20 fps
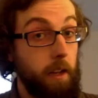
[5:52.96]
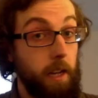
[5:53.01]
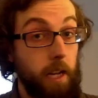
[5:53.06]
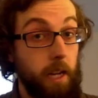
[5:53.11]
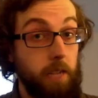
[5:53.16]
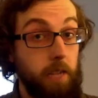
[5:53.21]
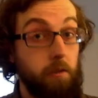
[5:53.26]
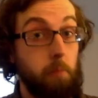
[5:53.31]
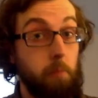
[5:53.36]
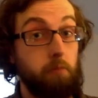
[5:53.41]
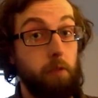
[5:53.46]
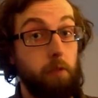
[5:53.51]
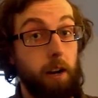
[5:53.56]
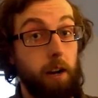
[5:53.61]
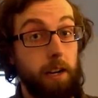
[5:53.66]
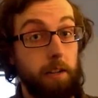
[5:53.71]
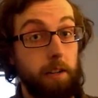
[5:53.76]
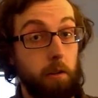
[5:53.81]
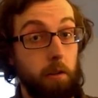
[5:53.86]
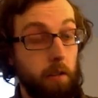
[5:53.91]
Et là, je vais pouvoir
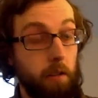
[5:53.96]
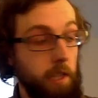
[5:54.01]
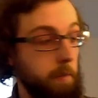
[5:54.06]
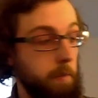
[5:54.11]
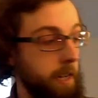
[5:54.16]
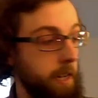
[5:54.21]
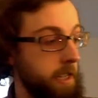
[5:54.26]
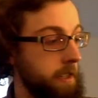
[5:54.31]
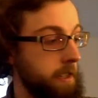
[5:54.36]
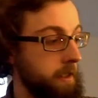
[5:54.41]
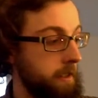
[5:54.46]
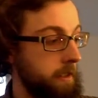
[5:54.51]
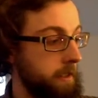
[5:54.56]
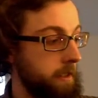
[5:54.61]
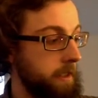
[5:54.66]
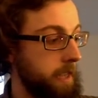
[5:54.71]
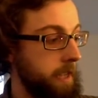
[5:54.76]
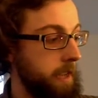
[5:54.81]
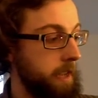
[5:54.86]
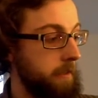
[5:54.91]
aller dans Images,
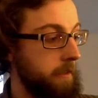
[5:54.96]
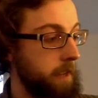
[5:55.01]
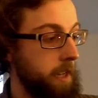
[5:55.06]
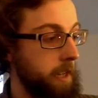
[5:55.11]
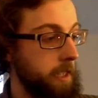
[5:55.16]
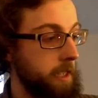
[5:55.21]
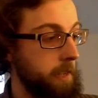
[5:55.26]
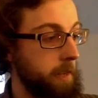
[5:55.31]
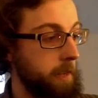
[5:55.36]
Save as